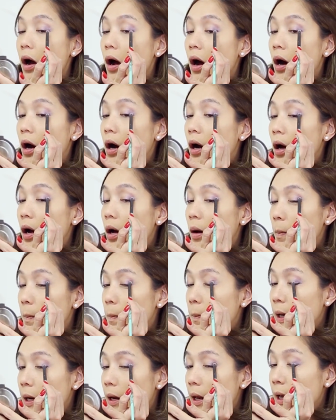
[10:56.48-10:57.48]
ก็
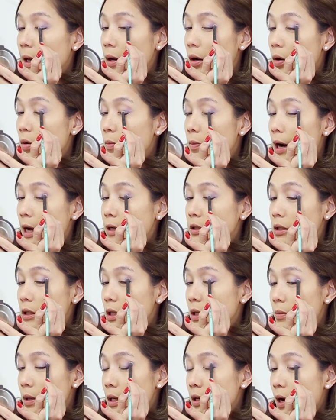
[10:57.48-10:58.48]
เป็น angle brush
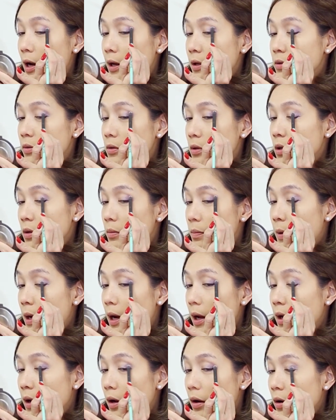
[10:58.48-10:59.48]
ที่ไม่ใหญ่จนเกินไป
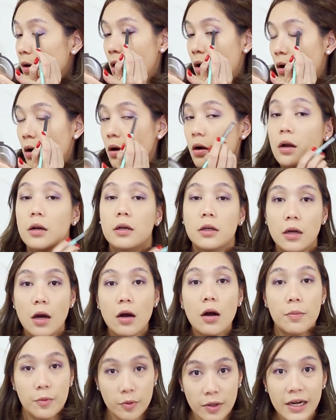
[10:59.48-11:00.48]
อ๋อก่อนอื่นก็
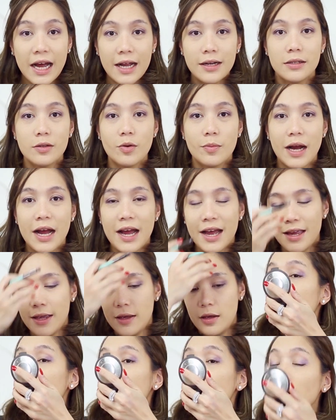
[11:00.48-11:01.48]
ขอบนะคะที่ส่งมาให้
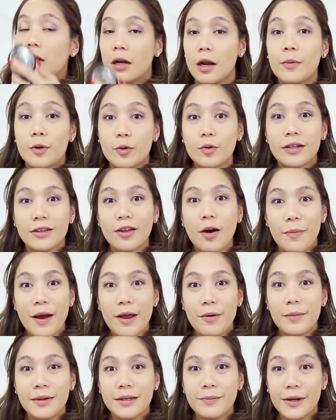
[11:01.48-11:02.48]
เดี๋ยวเรามาดูกันต่อไป
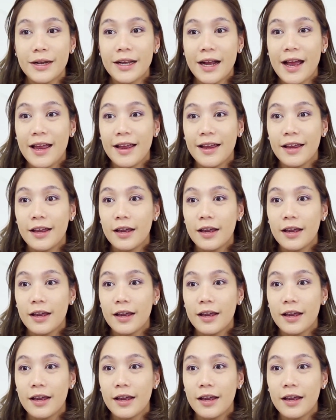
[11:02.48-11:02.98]
ว่ามันจะเป็นยังไง